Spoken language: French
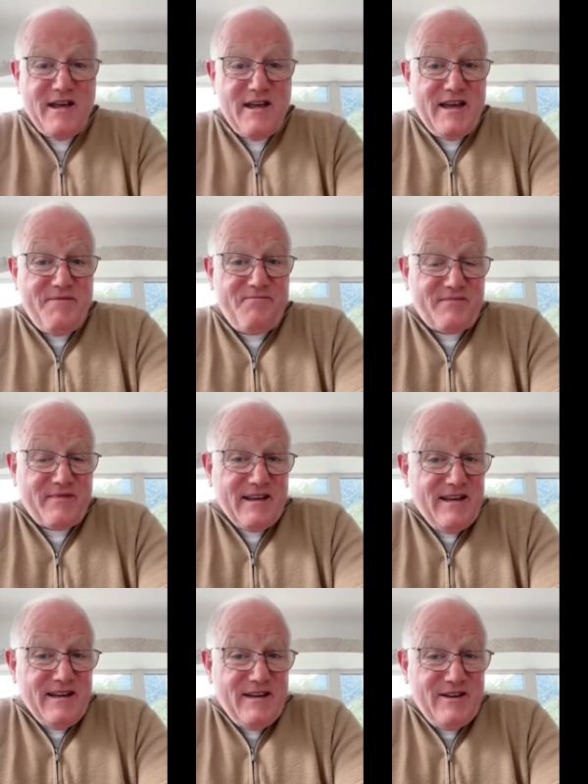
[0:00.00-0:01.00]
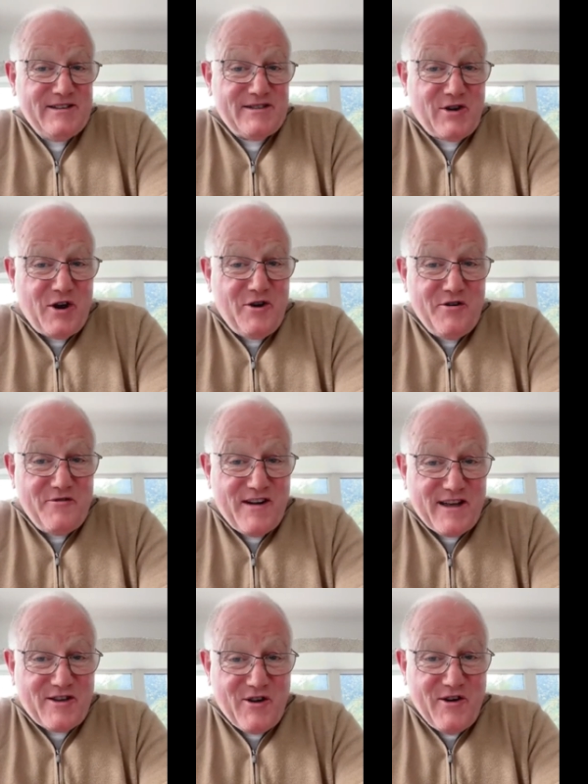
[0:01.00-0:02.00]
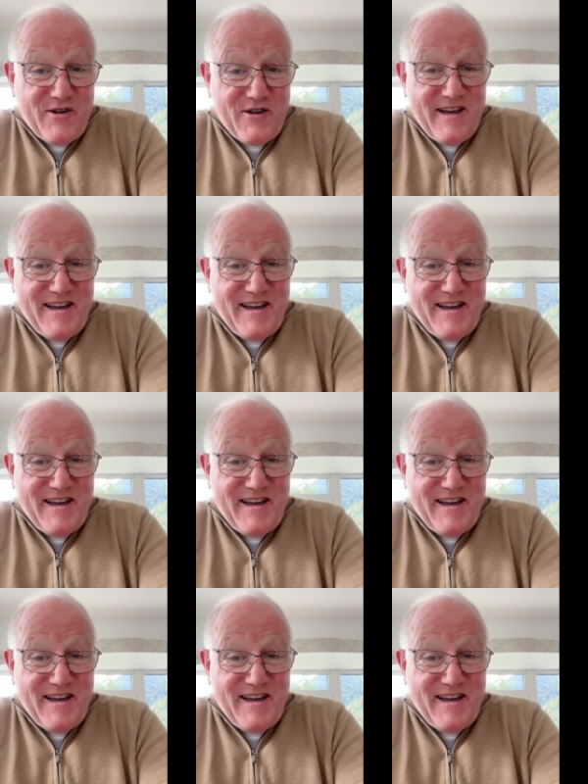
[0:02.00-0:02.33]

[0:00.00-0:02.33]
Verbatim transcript: Et seul le vainqueur